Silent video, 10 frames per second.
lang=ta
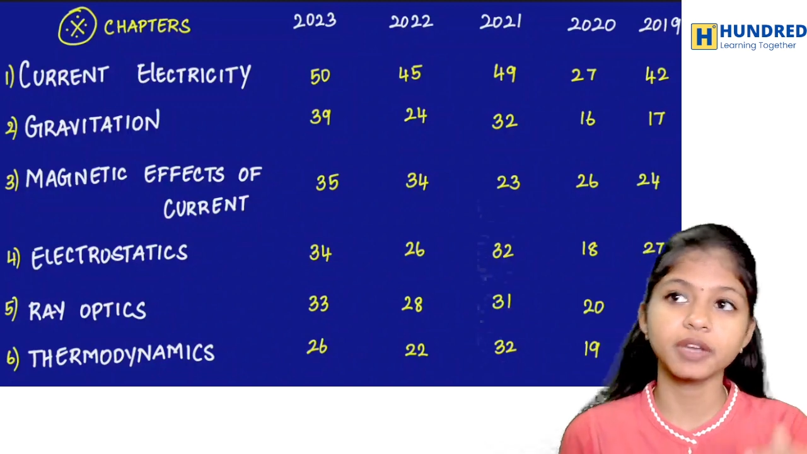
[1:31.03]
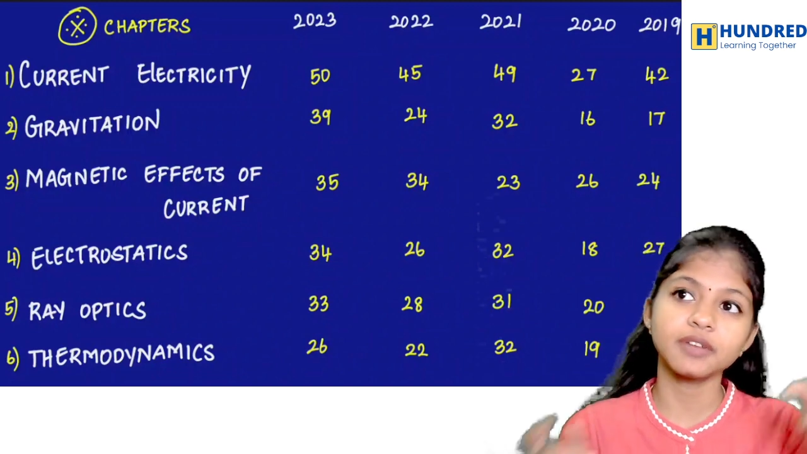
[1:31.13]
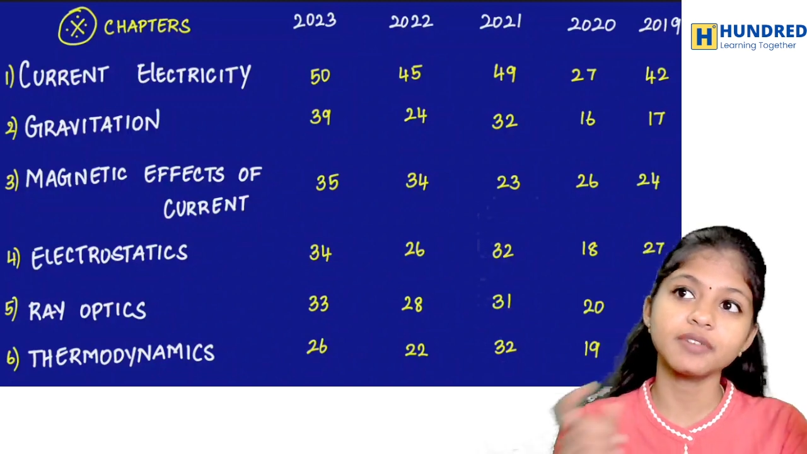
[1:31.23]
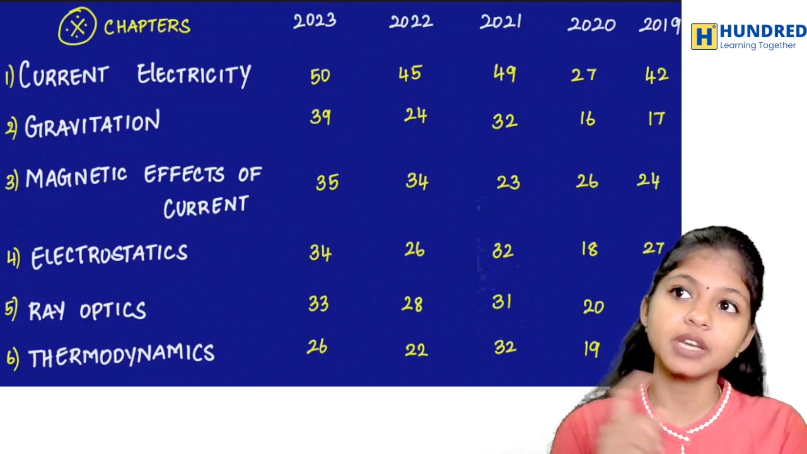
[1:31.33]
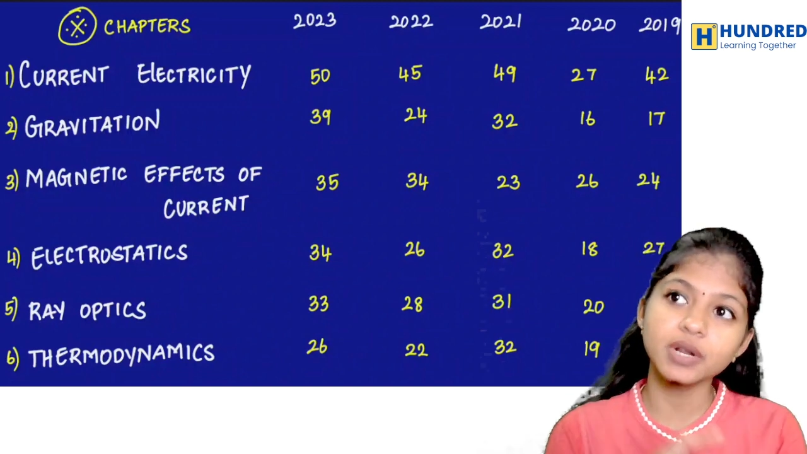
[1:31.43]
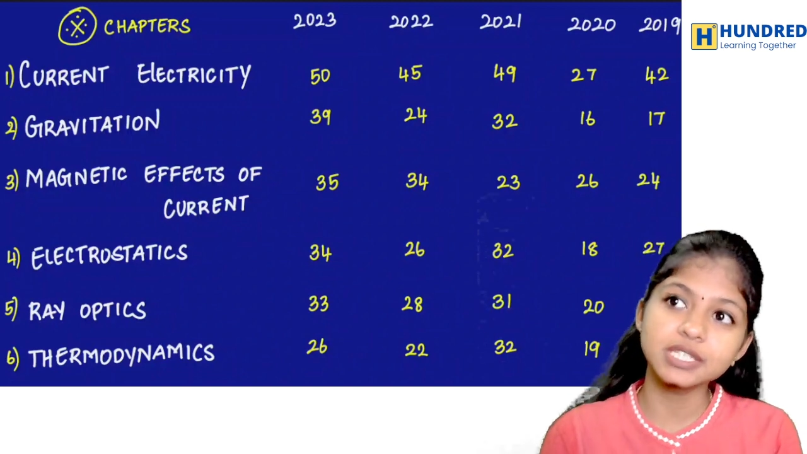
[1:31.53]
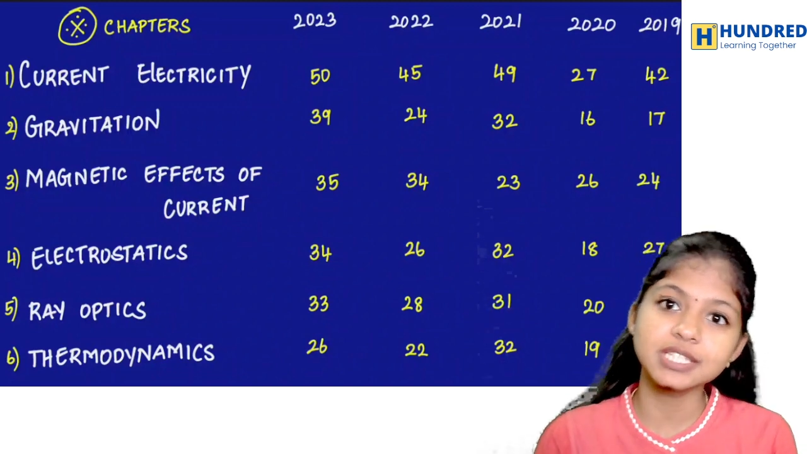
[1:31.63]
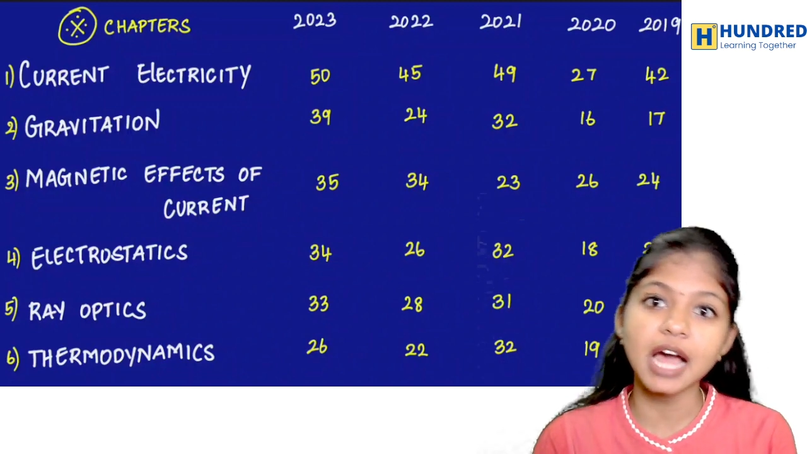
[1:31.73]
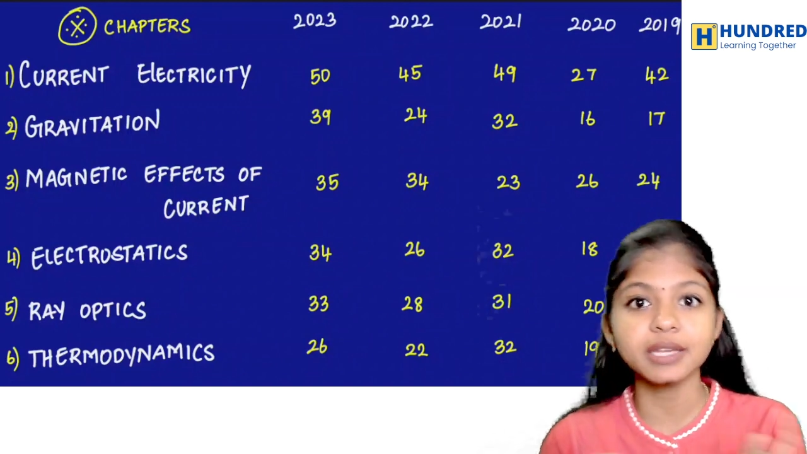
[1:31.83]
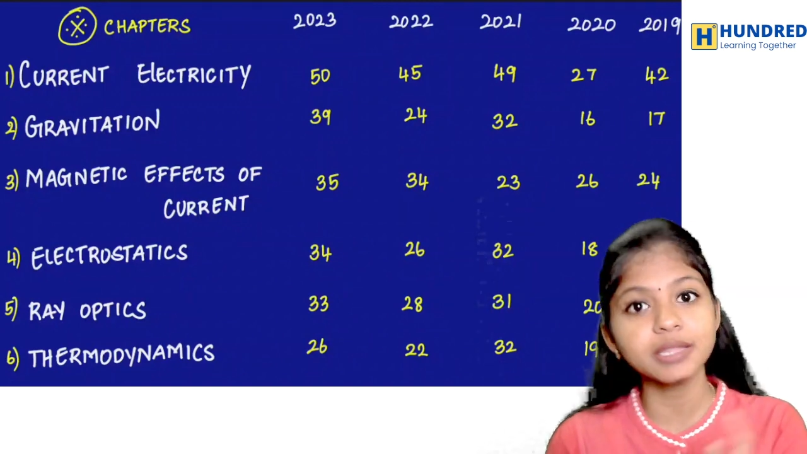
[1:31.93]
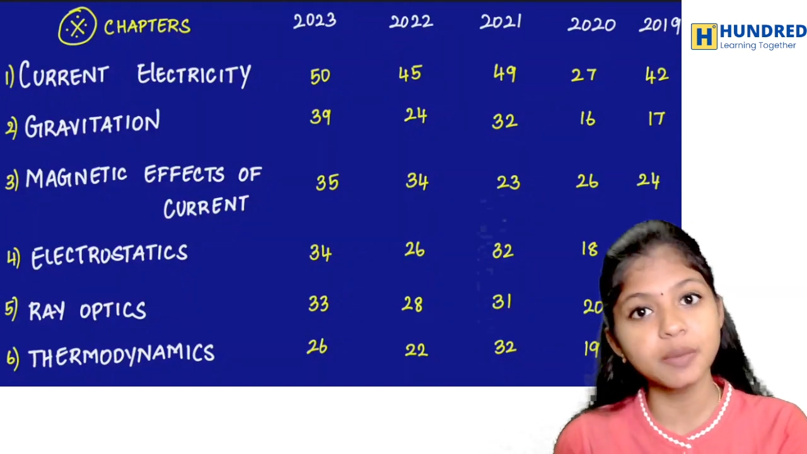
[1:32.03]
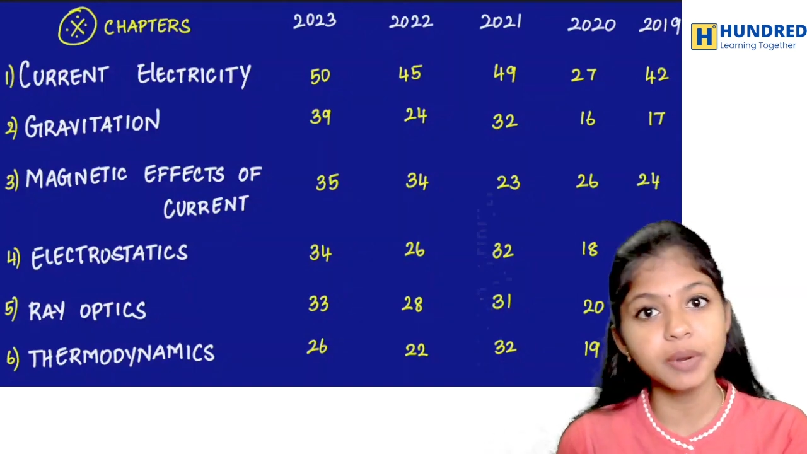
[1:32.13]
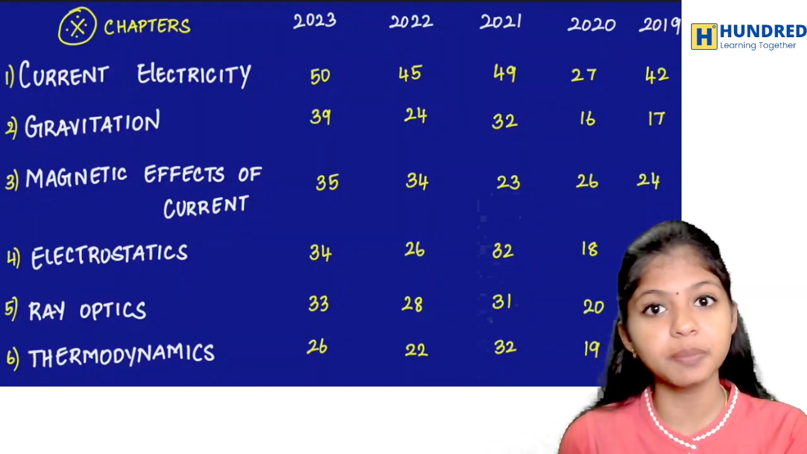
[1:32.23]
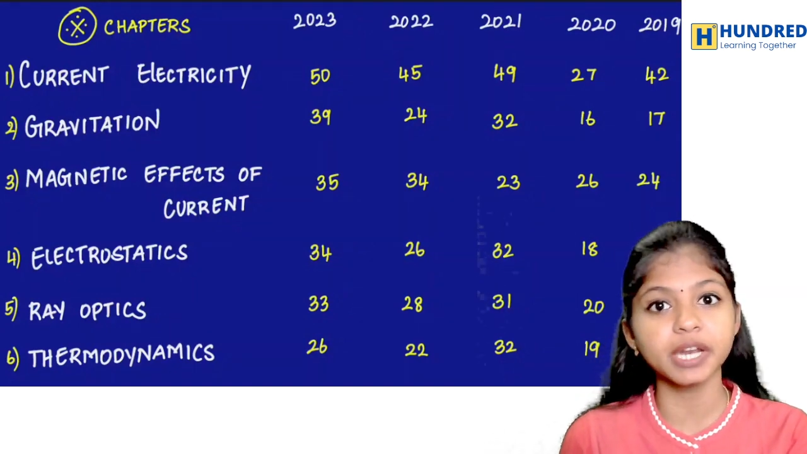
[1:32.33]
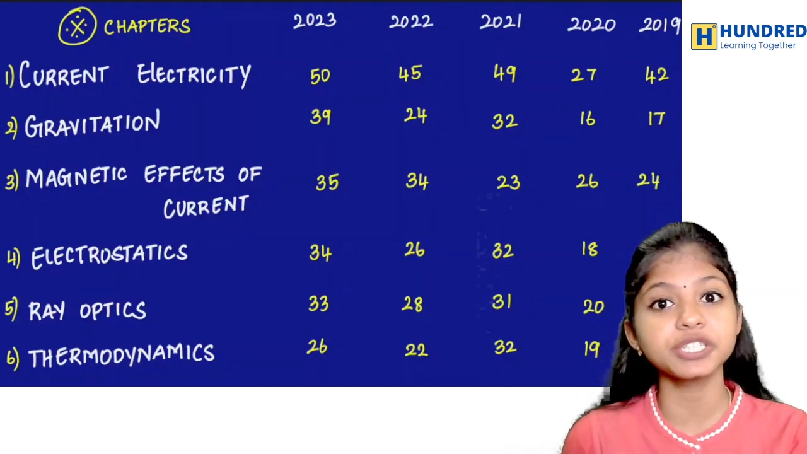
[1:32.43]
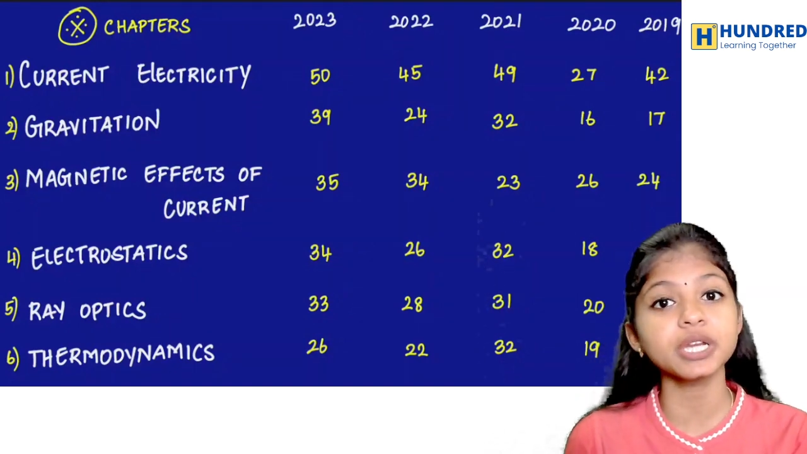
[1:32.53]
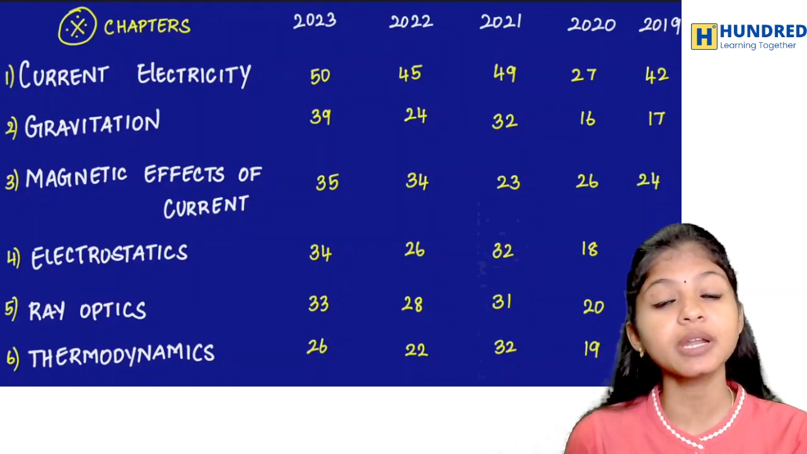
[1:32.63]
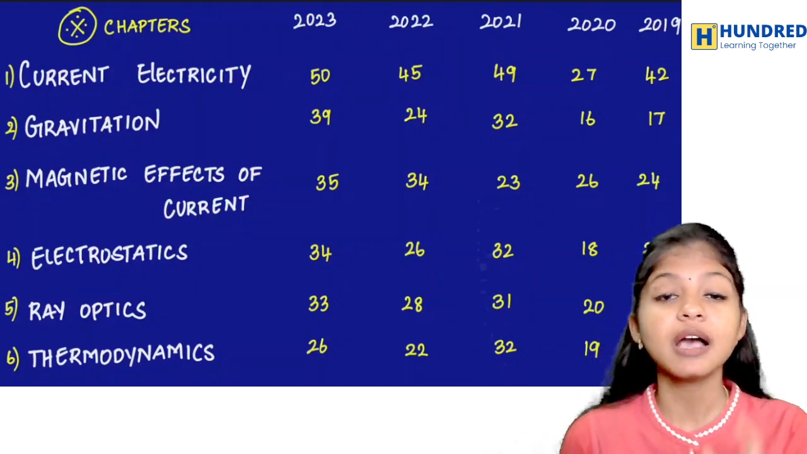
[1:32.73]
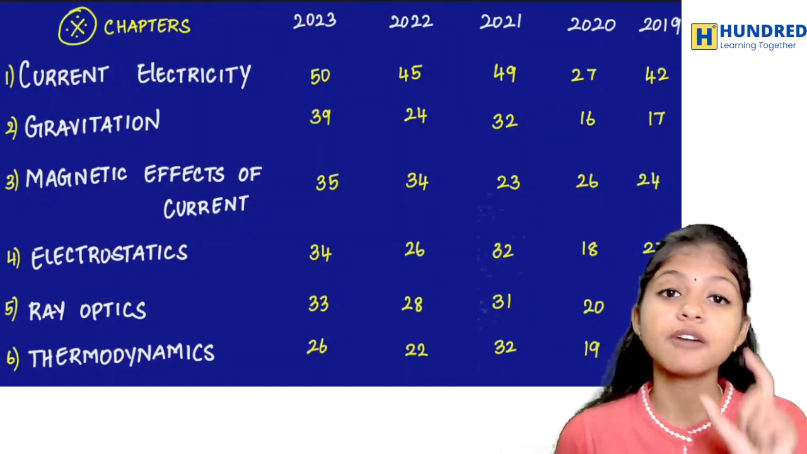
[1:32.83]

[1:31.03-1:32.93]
வென் எவர் யூ ஆர் ஸ்டார்டிங் த ப்ரிப்பரேஷன்